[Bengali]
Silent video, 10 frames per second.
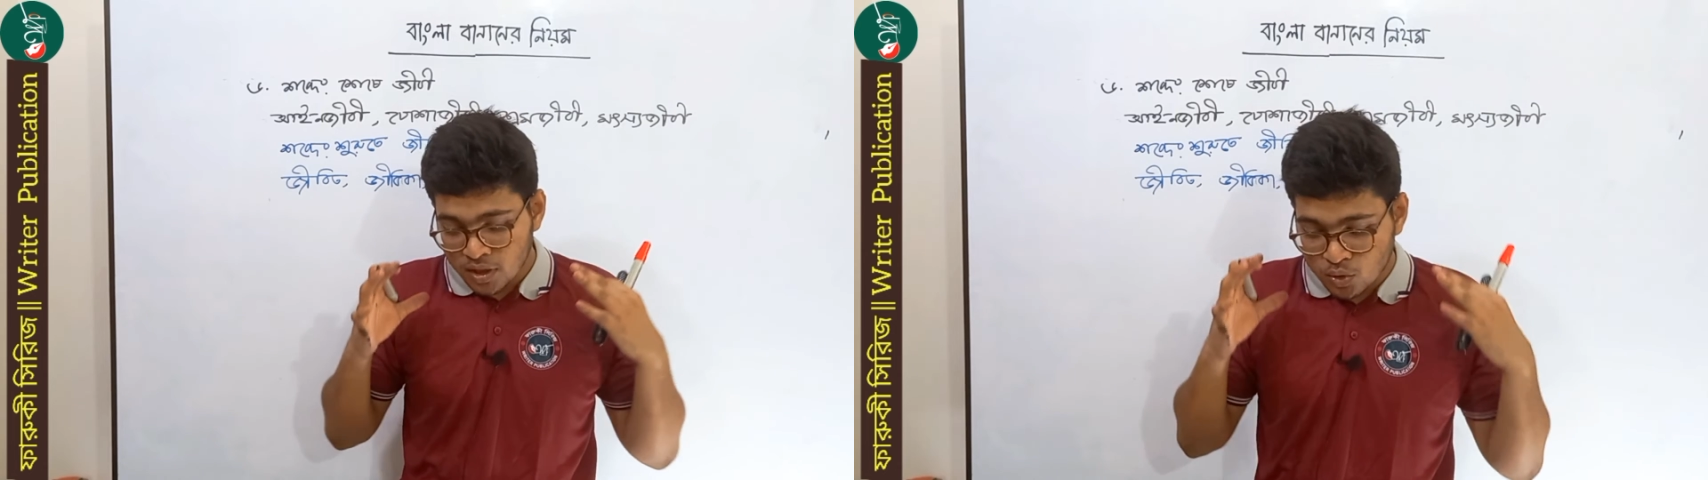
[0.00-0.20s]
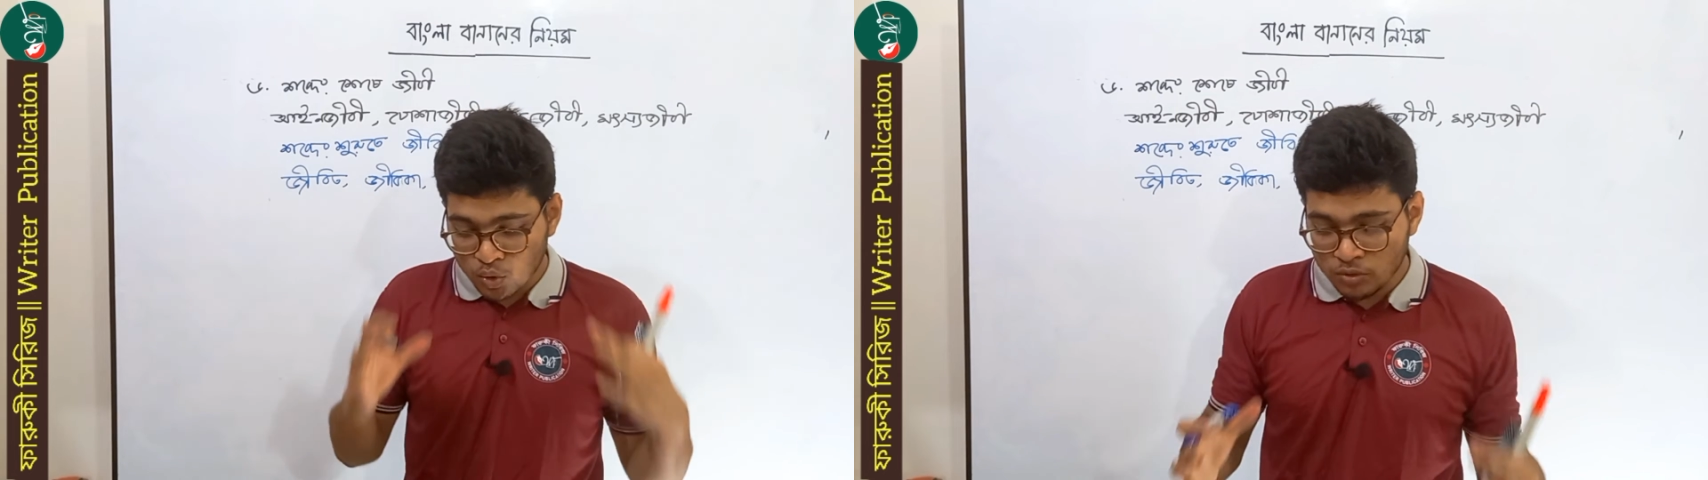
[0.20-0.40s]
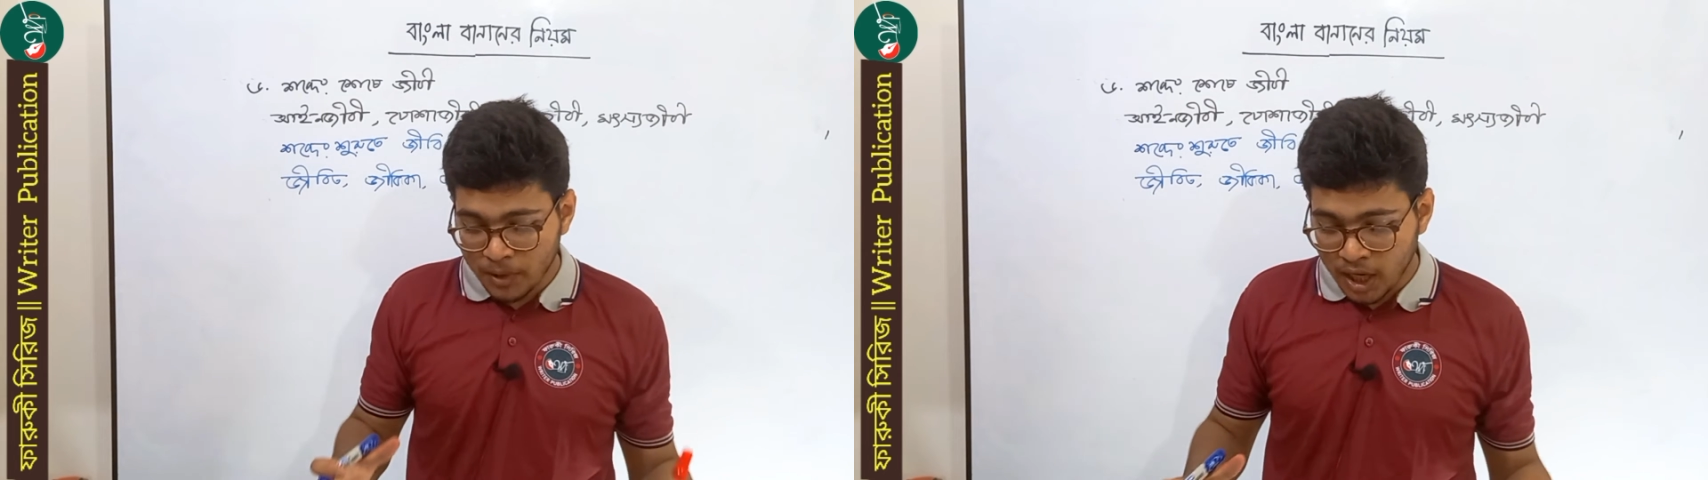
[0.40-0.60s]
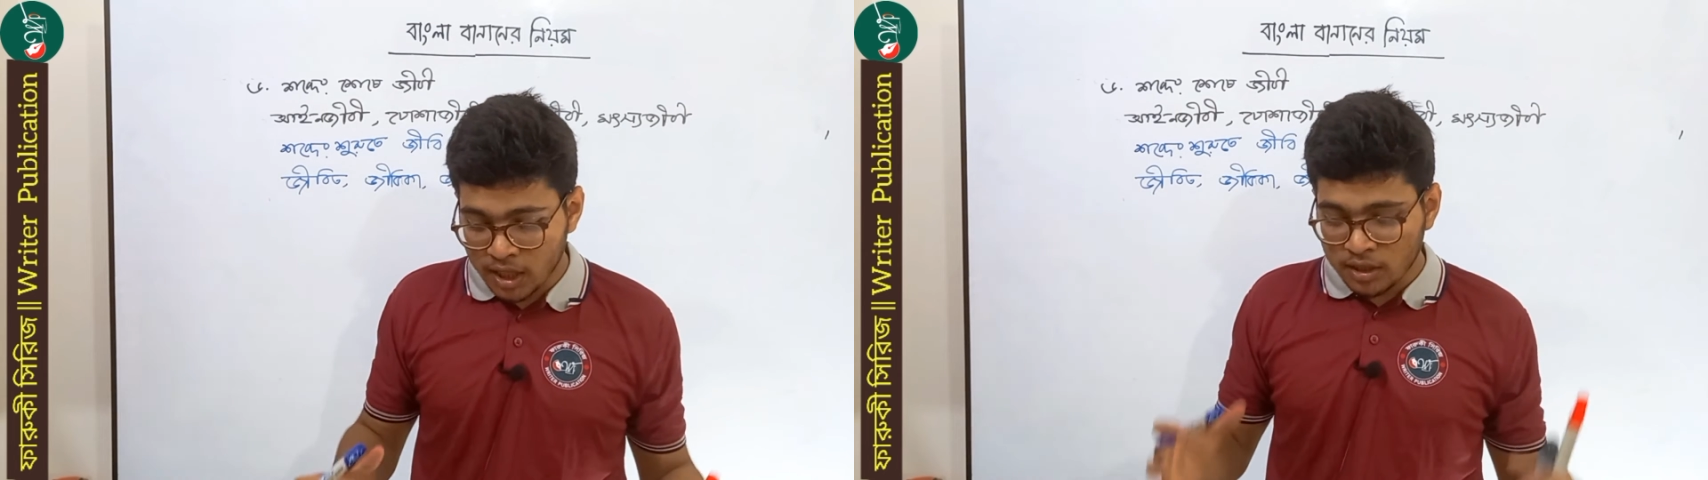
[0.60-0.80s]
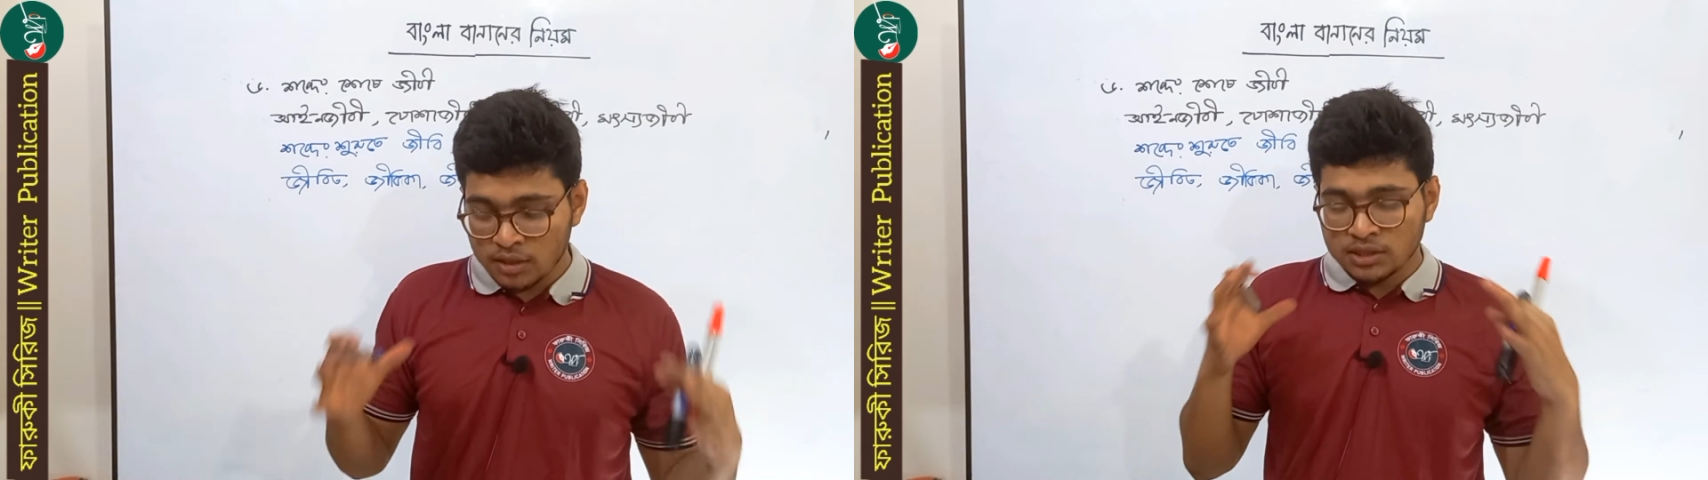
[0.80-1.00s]
দুর্বার
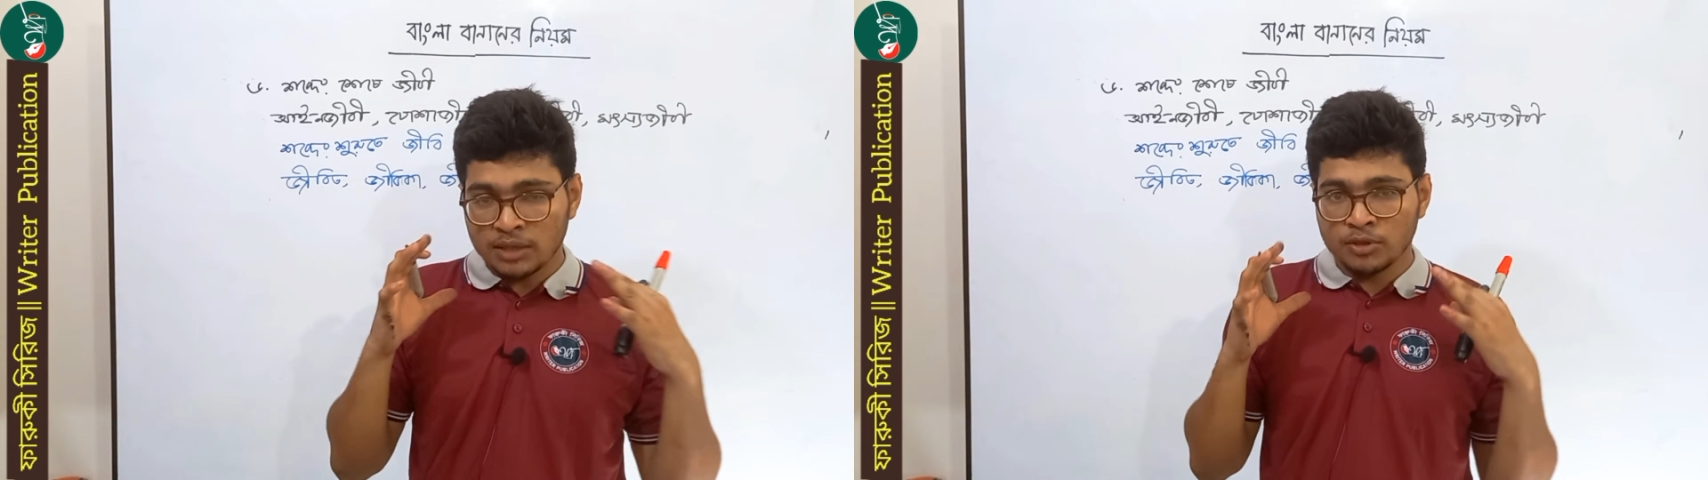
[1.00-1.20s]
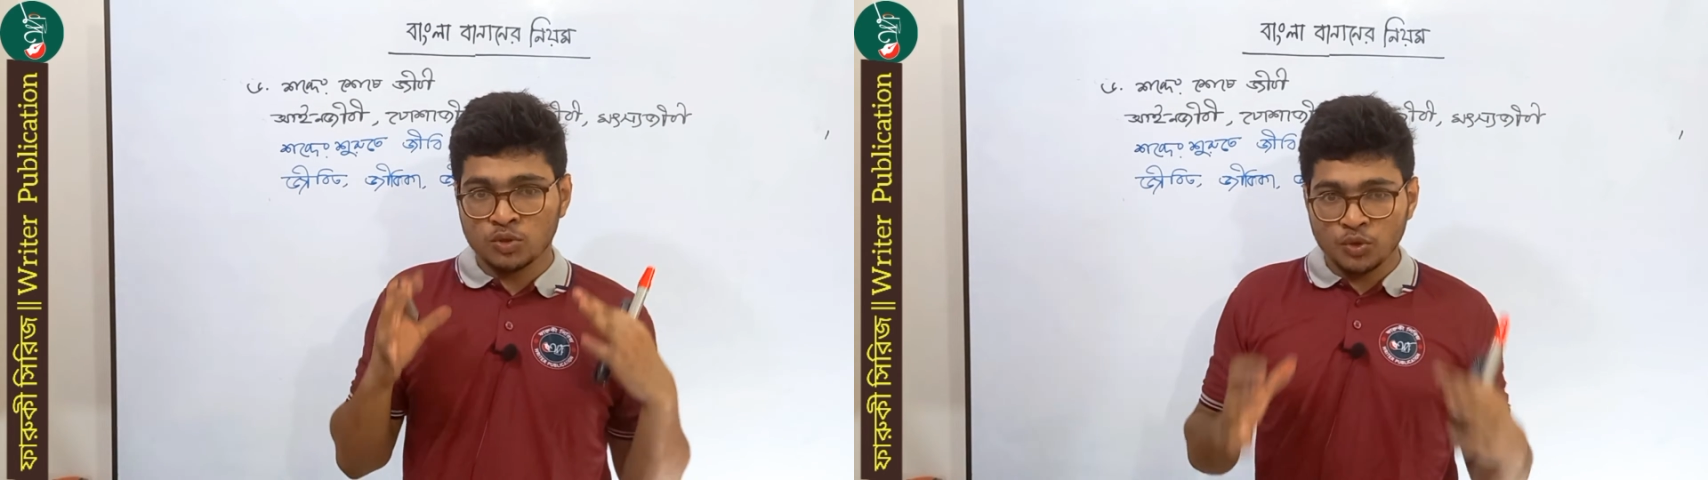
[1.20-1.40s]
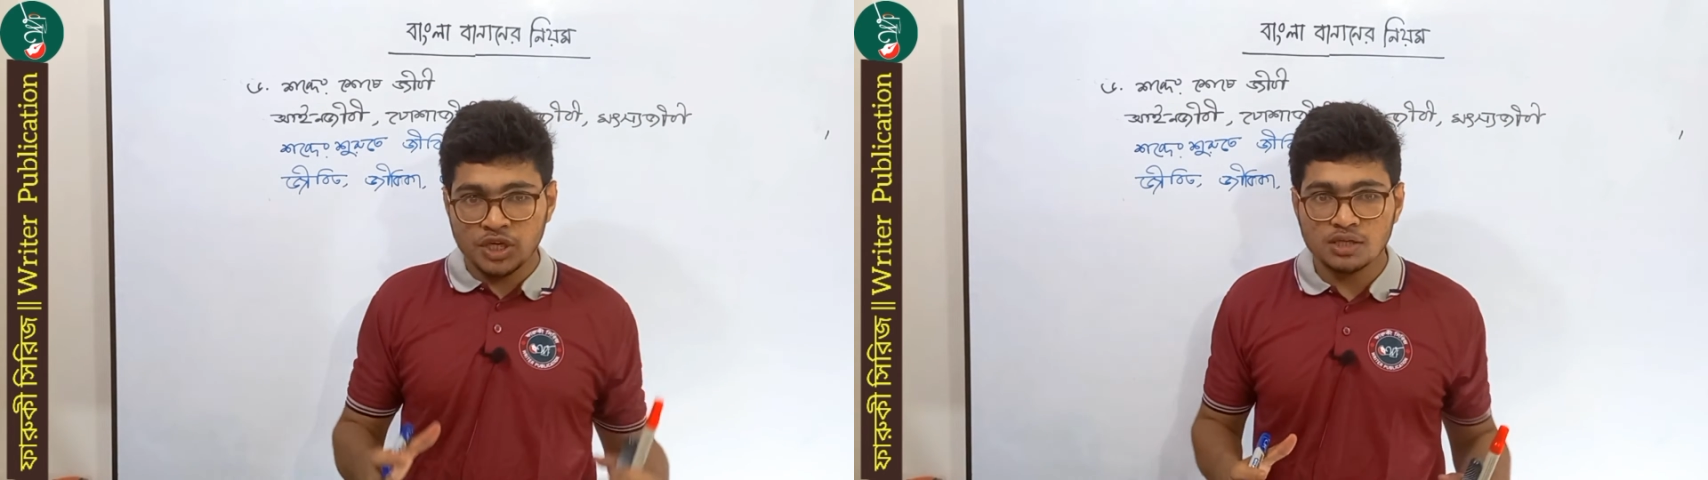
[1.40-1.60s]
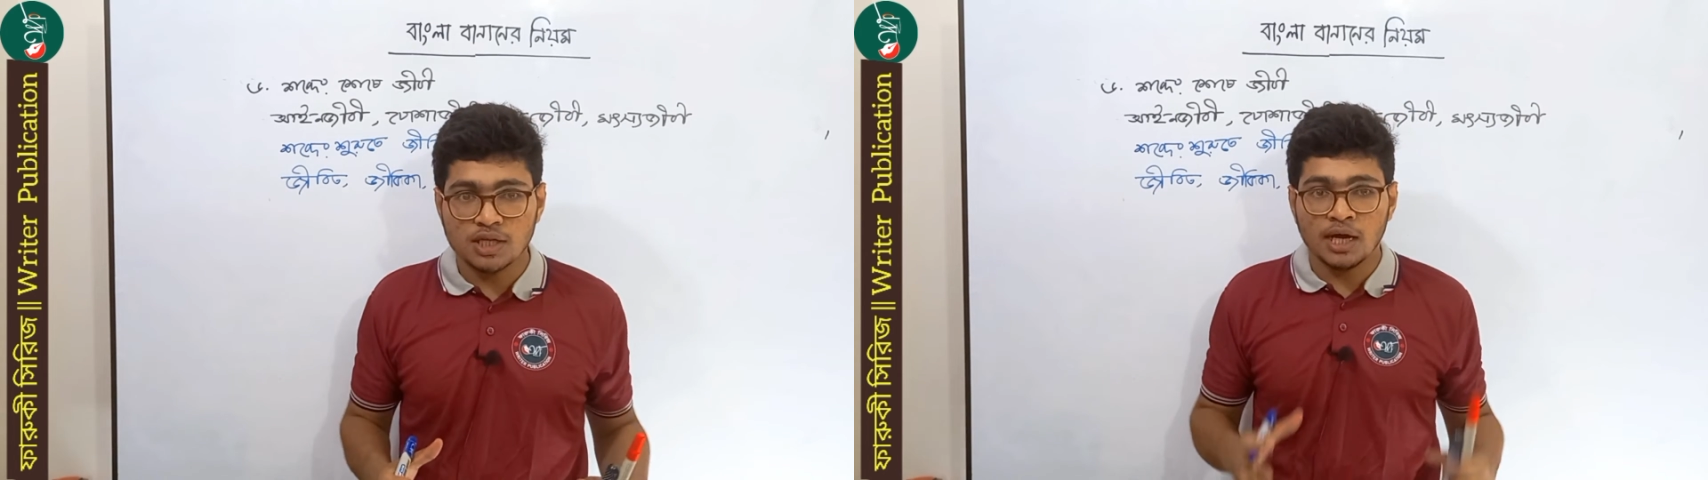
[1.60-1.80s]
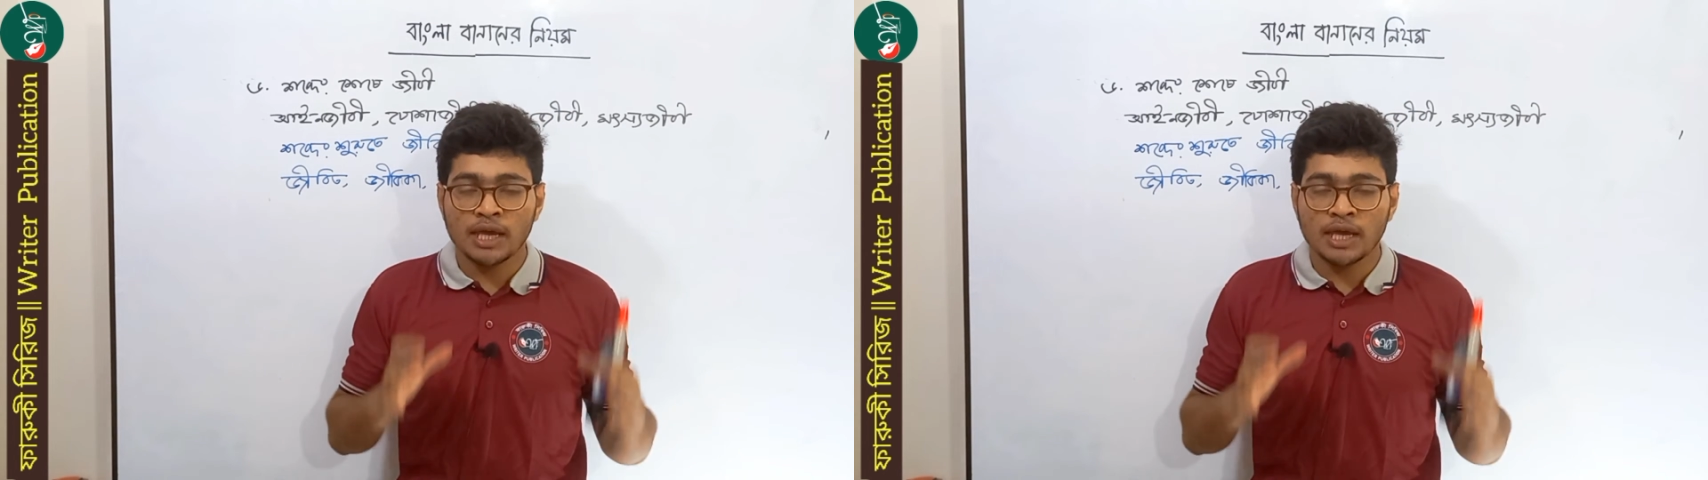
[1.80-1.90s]
তারপরে দুহিতা